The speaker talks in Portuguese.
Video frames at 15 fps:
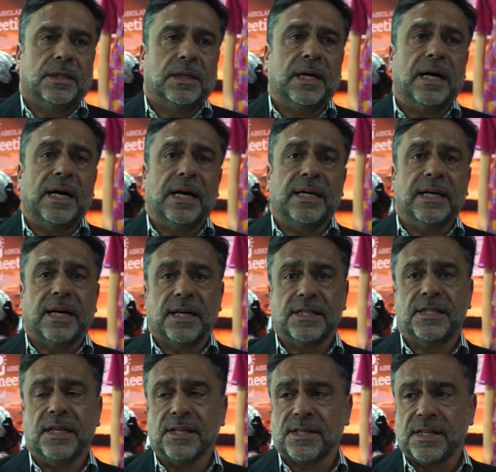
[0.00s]
na área
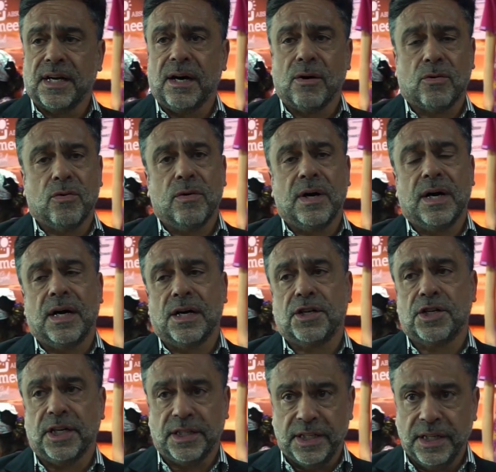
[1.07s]
residencial com a
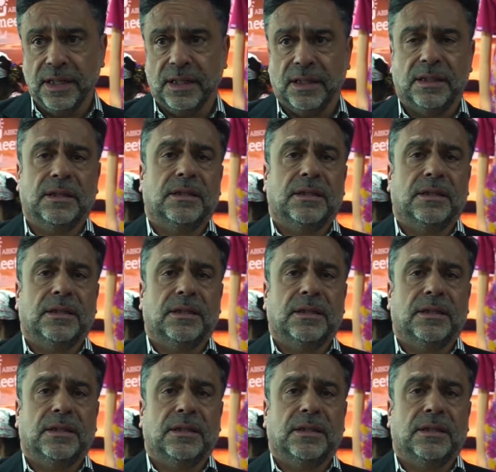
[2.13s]
GD,